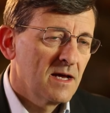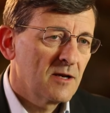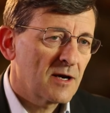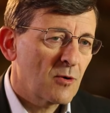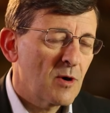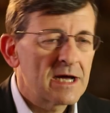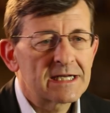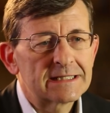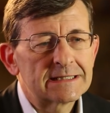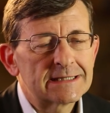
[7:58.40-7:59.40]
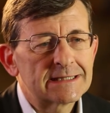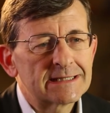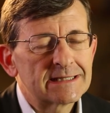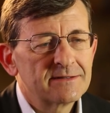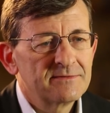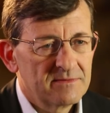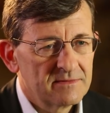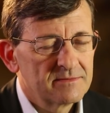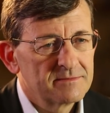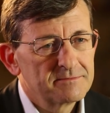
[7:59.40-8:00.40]
Allora qua, eh,
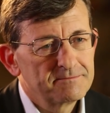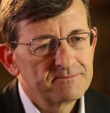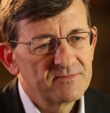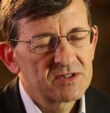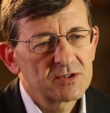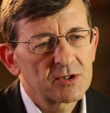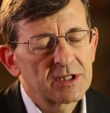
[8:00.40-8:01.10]
visto